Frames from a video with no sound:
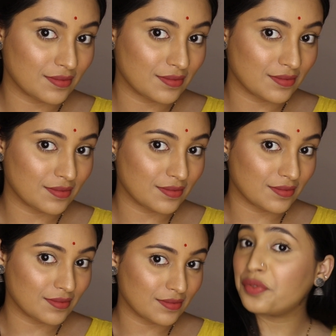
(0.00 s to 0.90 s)
से देख लेना
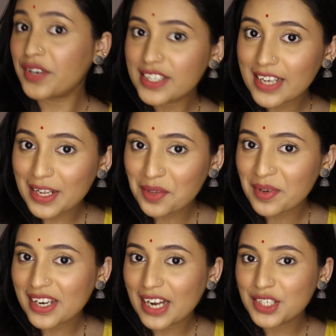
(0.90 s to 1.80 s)
एक बार तो फ्रेंड्स यही थी
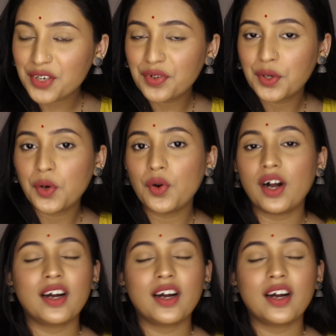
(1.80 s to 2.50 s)
मेरी आज की वीडियो